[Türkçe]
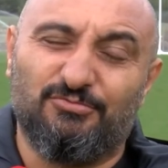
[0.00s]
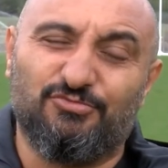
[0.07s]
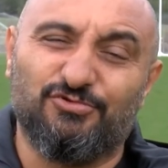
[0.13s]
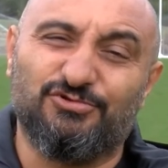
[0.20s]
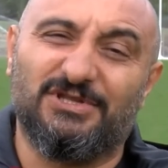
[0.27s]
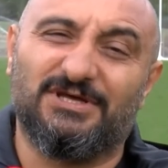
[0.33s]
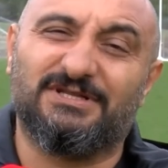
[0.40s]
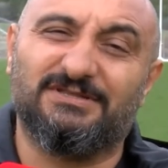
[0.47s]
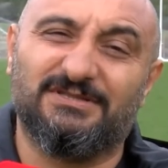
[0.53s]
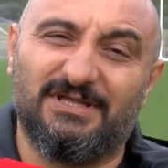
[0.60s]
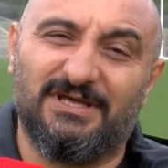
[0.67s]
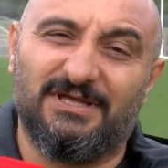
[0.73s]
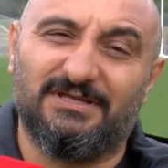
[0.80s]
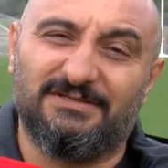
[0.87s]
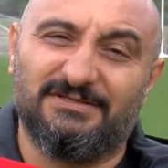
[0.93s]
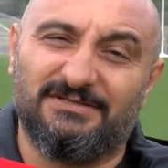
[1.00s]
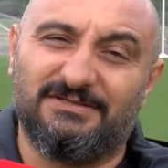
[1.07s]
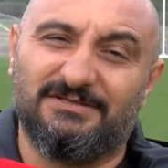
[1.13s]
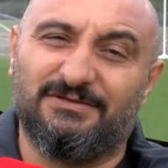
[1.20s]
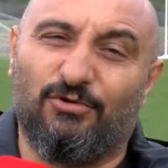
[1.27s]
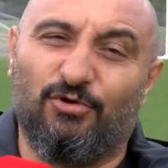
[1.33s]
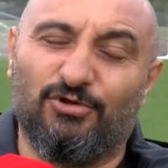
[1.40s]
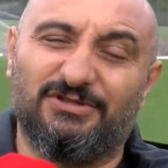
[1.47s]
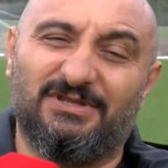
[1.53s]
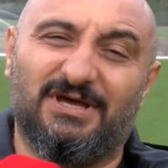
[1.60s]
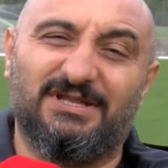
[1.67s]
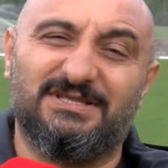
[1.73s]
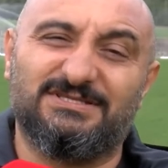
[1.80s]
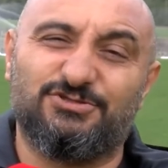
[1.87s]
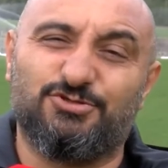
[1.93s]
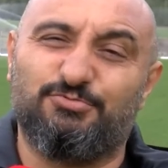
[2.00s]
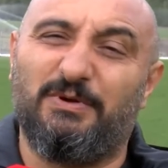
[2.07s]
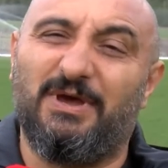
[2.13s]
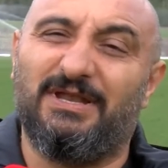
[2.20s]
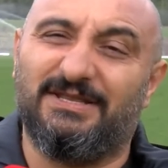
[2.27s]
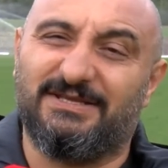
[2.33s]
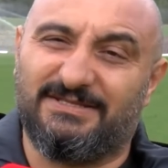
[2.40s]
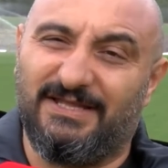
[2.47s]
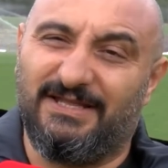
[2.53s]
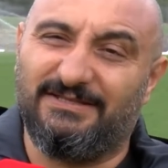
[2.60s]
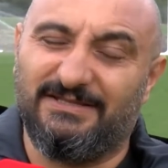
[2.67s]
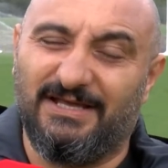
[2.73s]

Bunların da e, 10 tanesi Süper Lig'den